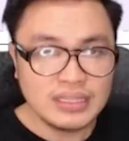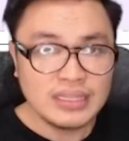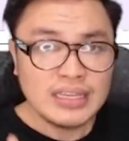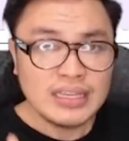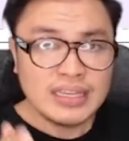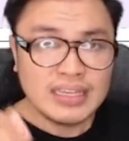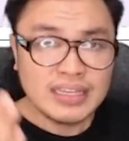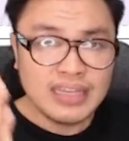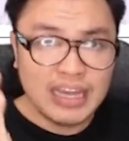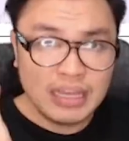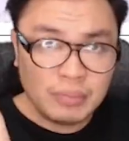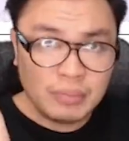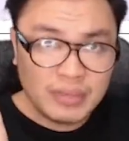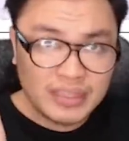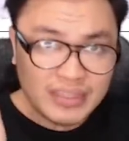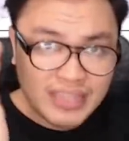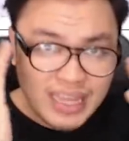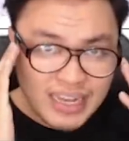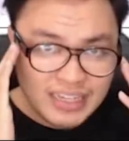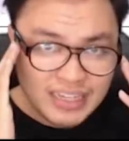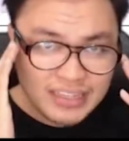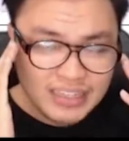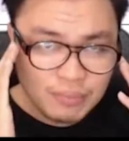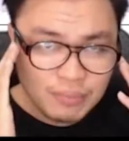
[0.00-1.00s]
Kaya
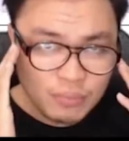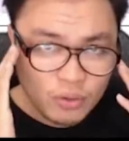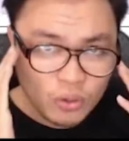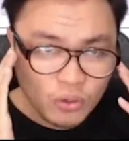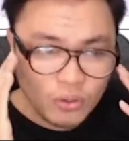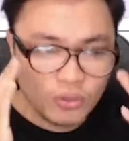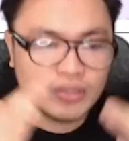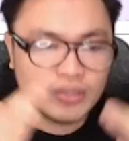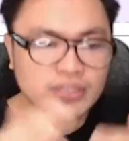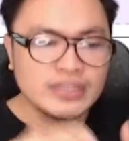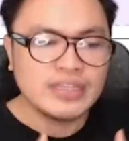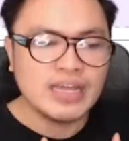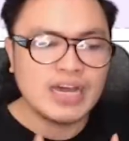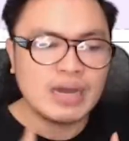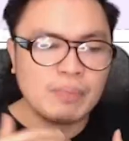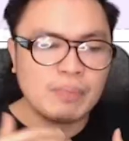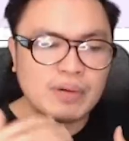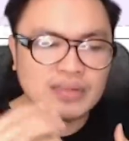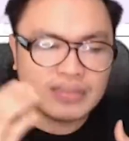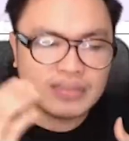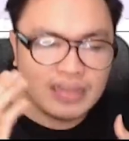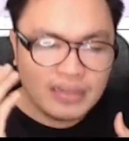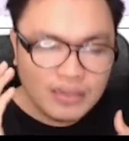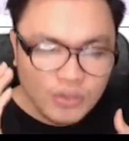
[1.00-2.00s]
mentality mo, na
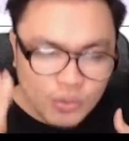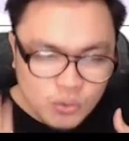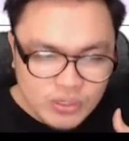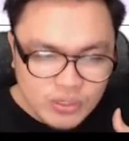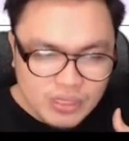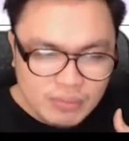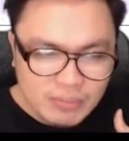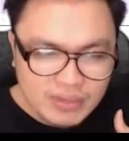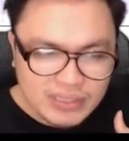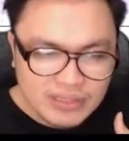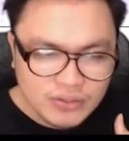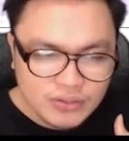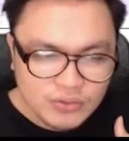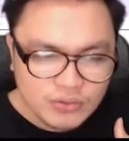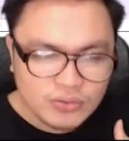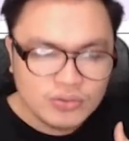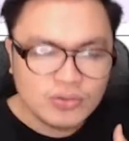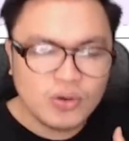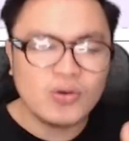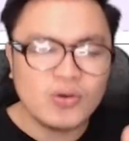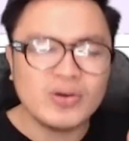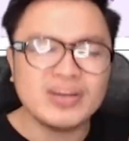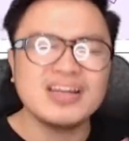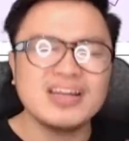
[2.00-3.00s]
kapag nalugi man yon,
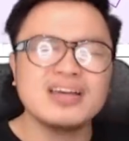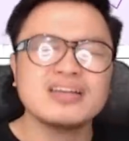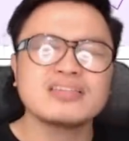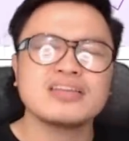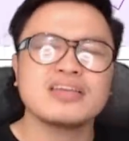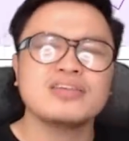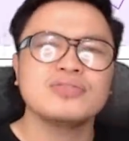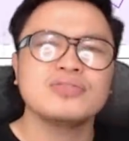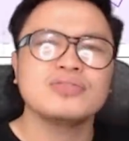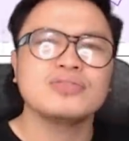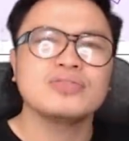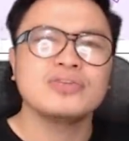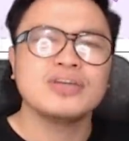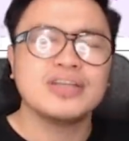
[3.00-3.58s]
okay lang sa'yo.